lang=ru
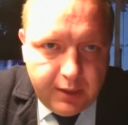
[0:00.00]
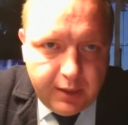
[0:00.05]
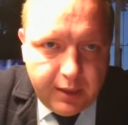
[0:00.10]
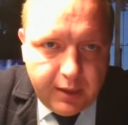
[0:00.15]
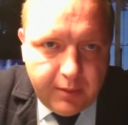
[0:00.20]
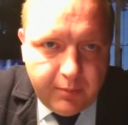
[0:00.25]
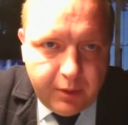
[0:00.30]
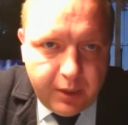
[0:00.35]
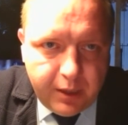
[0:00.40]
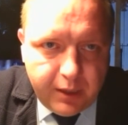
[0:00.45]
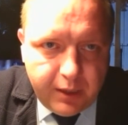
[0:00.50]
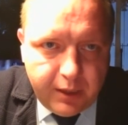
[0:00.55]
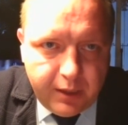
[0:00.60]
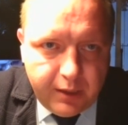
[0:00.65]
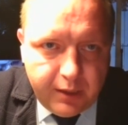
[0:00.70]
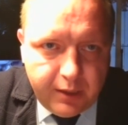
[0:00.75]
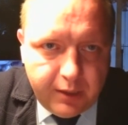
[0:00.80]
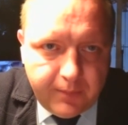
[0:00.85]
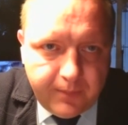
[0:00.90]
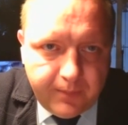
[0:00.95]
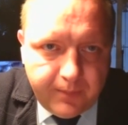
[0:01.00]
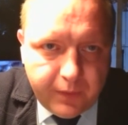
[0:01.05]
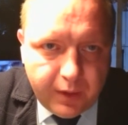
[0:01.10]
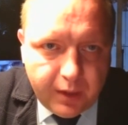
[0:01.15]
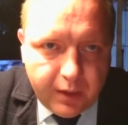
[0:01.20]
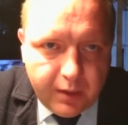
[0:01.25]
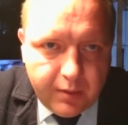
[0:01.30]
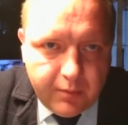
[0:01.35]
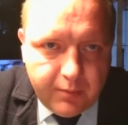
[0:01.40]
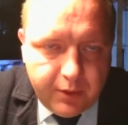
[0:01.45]
о парке
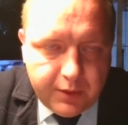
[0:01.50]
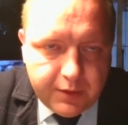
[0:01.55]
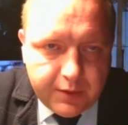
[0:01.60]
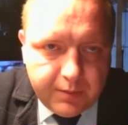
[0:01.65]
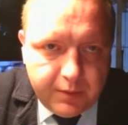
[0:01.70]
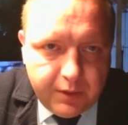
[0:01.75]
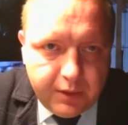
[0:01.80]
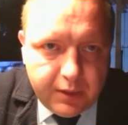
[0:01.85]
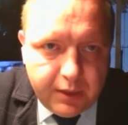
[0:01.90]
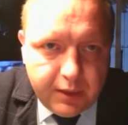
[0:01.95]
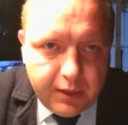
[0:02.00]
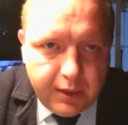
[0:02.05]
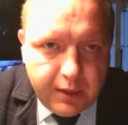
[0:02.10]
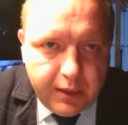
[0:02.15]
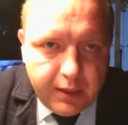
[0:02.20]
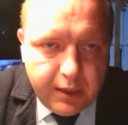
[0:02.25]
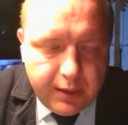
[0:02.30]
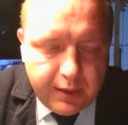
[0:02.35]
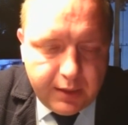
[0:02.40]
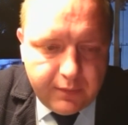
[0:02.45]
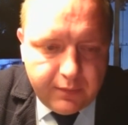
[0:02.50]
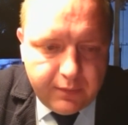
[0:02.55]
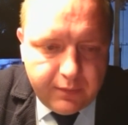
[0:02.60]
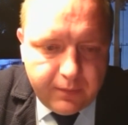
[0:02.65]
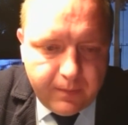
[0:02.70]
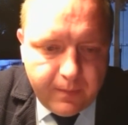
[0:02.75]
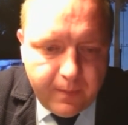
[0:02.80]
прицепных агрегатов.